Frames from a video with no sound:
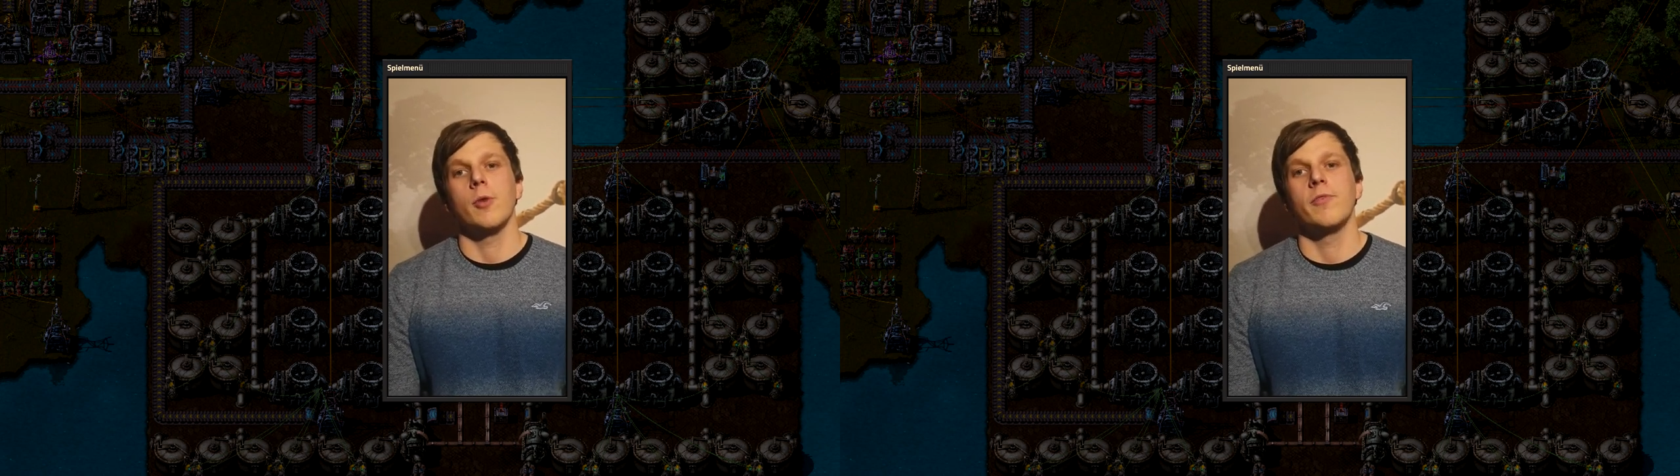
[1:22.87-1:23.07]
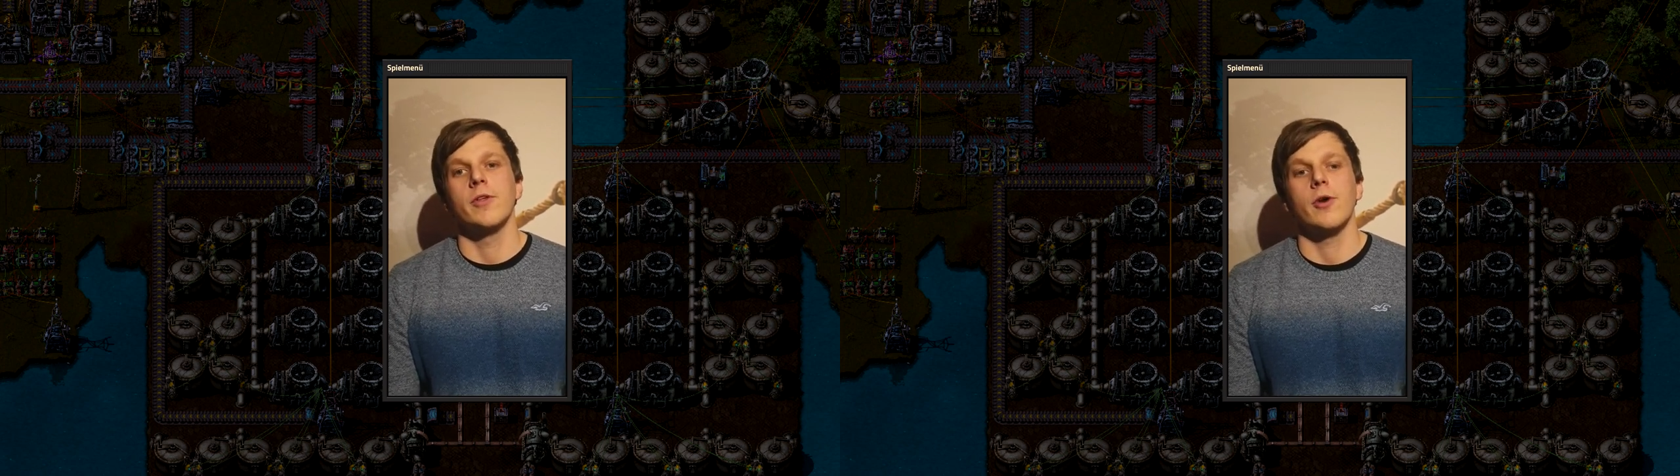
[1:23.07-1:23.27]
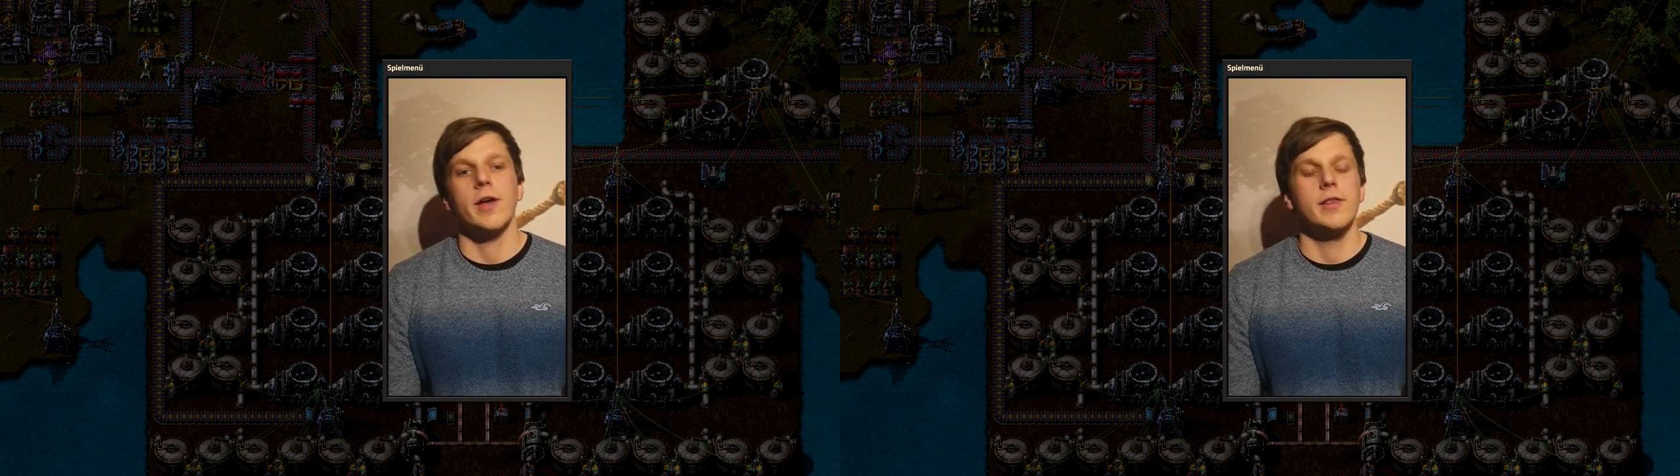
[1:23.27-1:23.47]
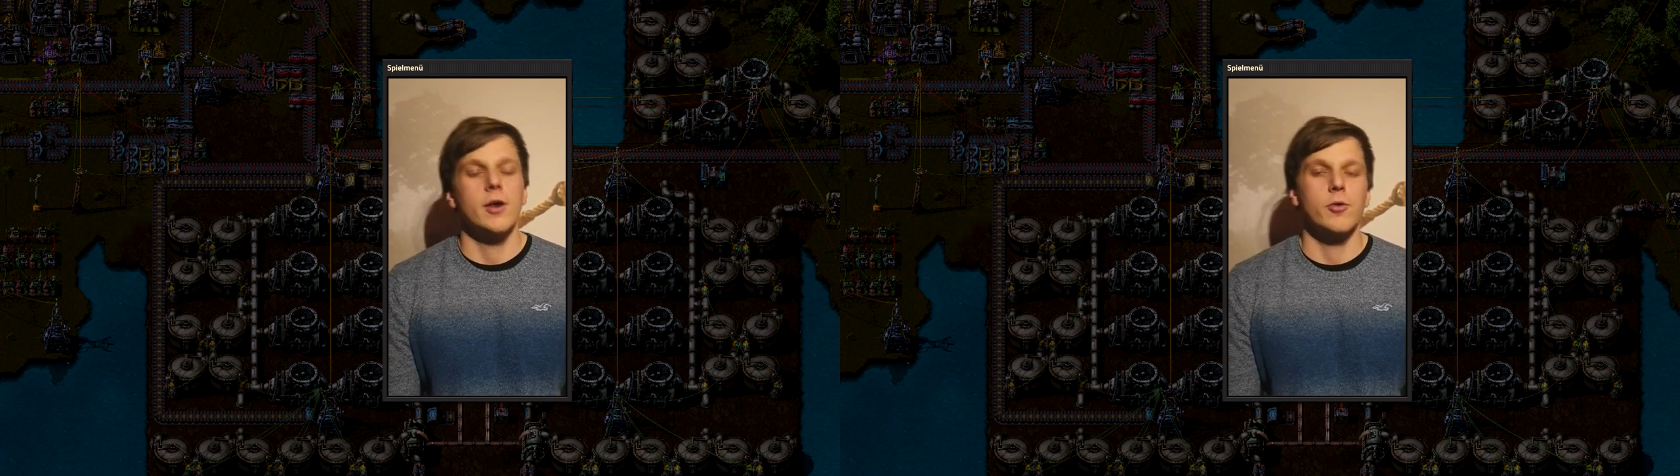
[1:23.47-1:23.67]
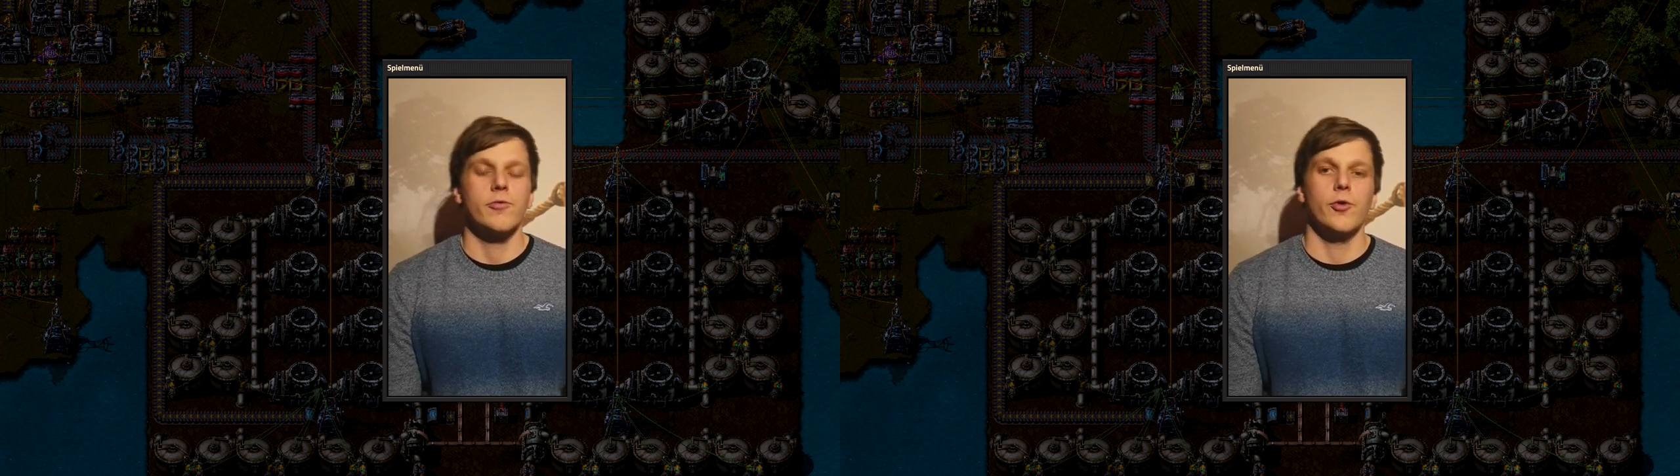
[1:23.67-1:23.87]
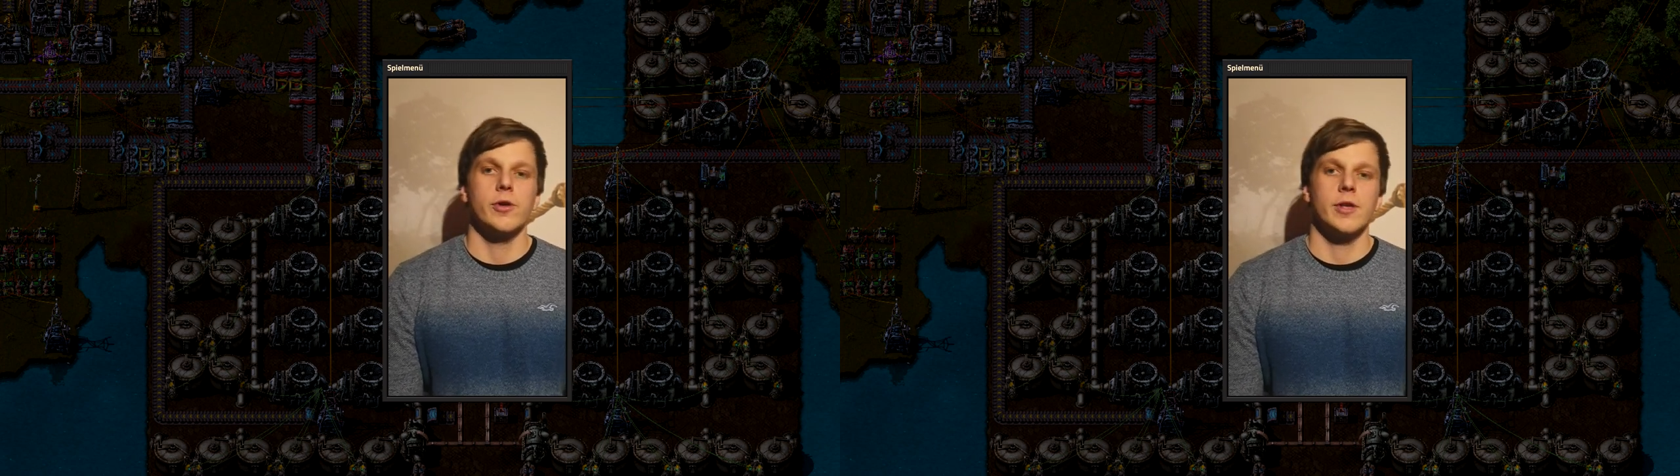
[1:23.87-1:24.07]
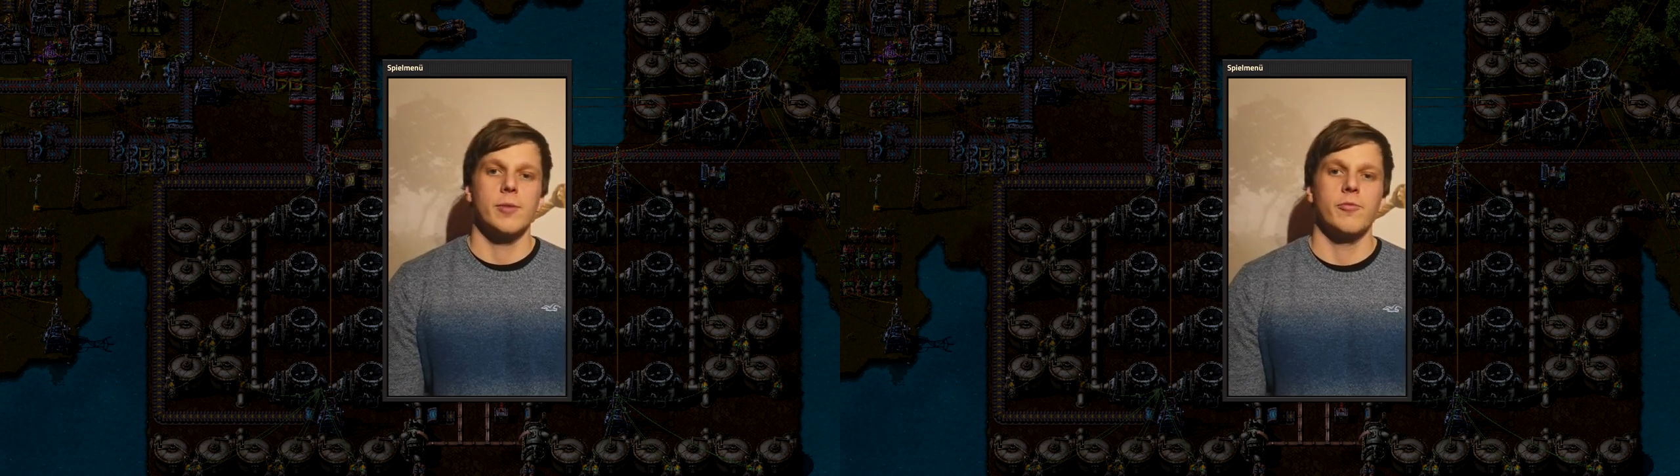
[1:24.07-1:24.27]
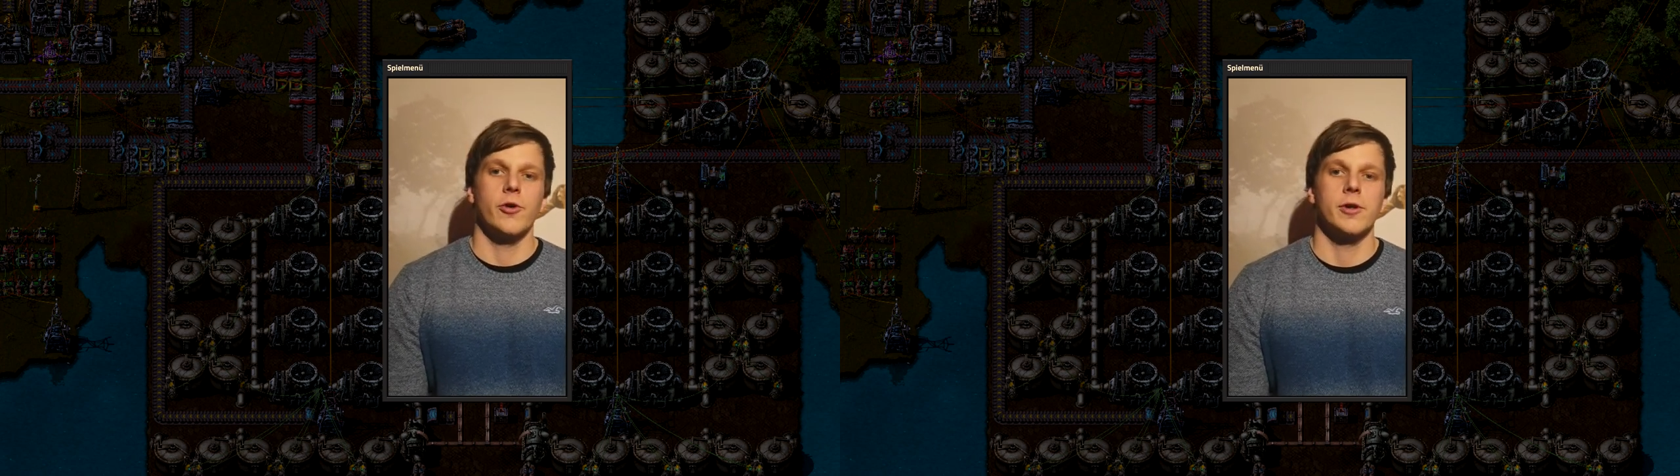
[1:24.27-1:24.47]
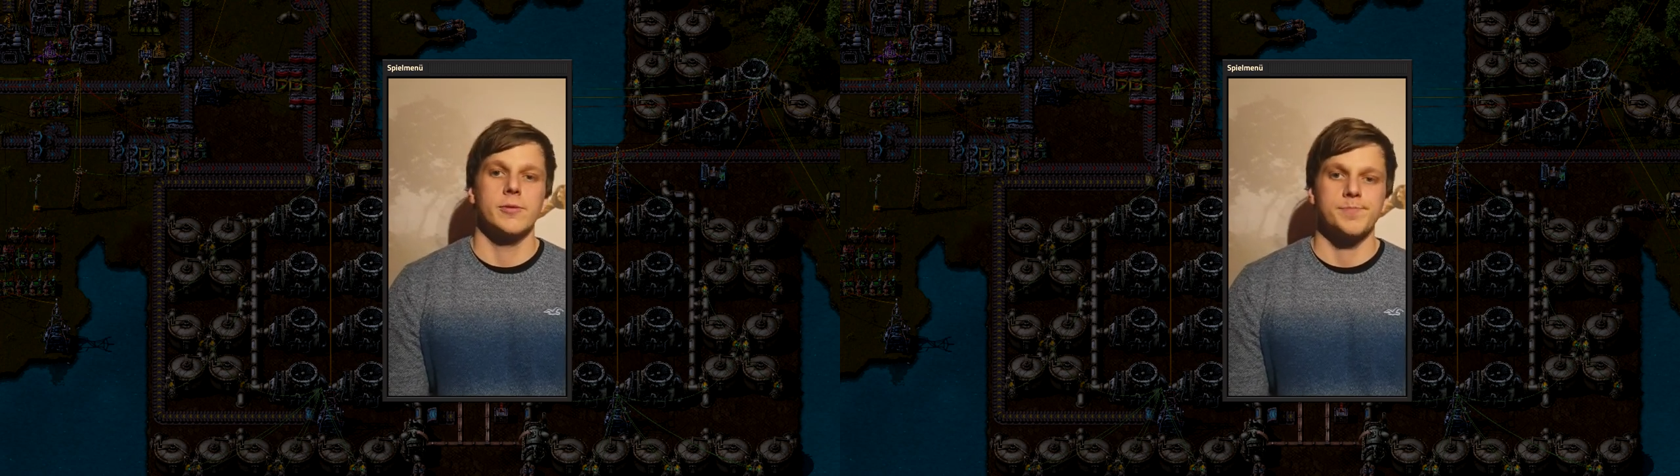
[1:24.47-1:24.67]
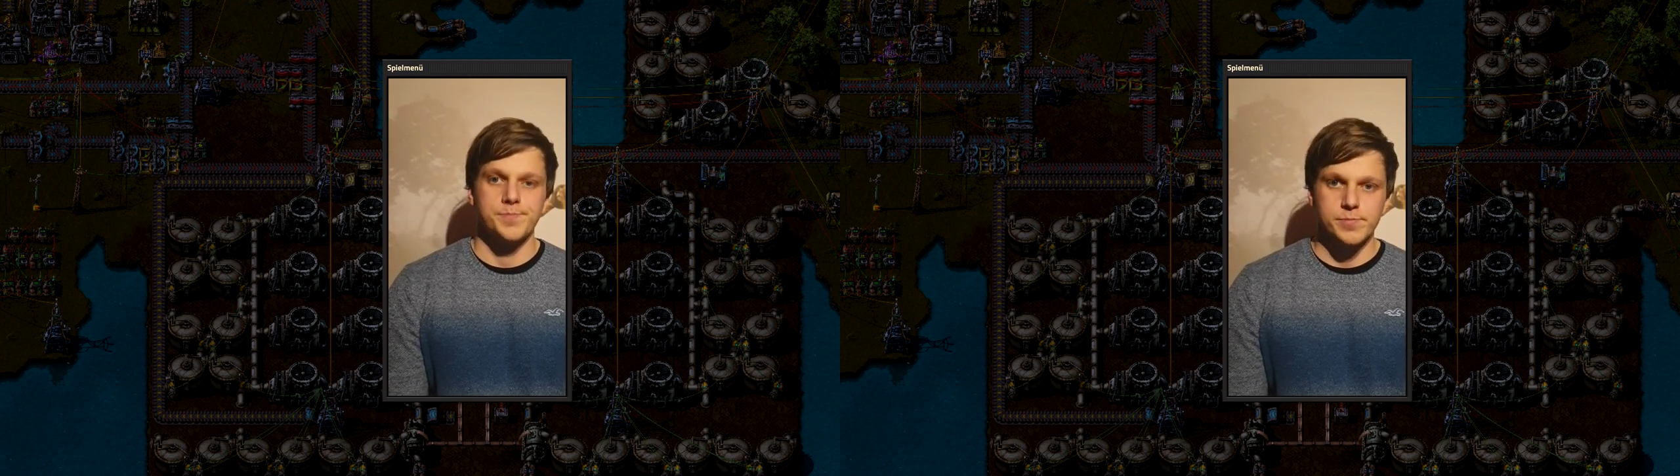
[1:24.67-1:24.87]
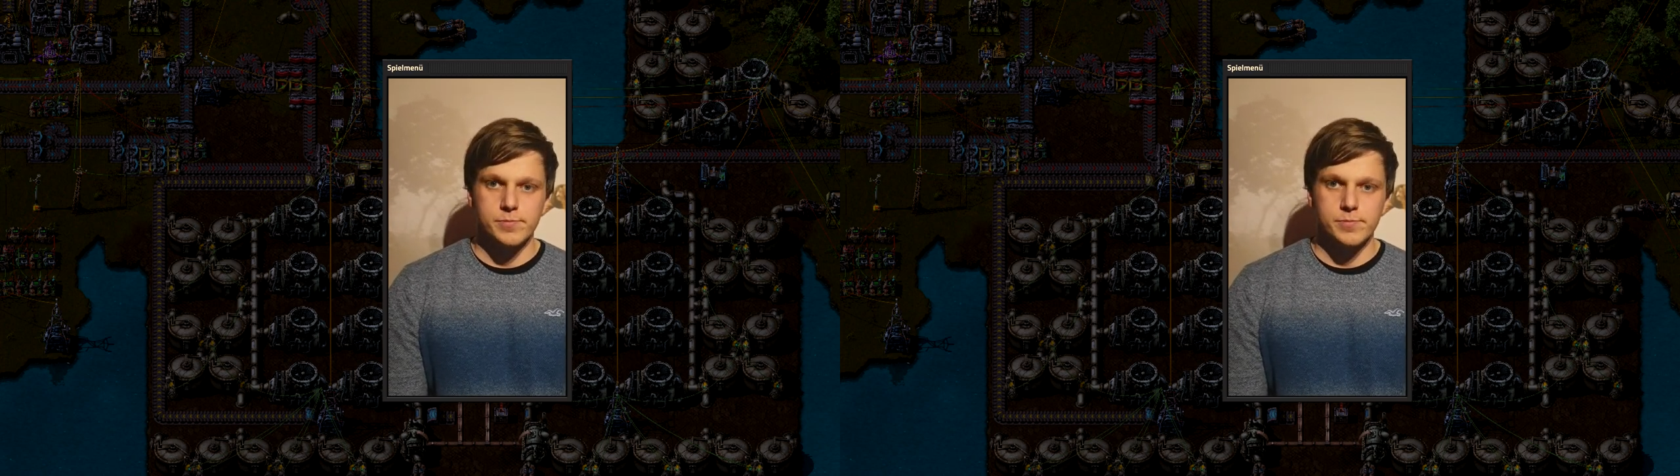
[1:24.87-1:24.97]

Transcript: ob wir noch Änderungen vornehmen wollen.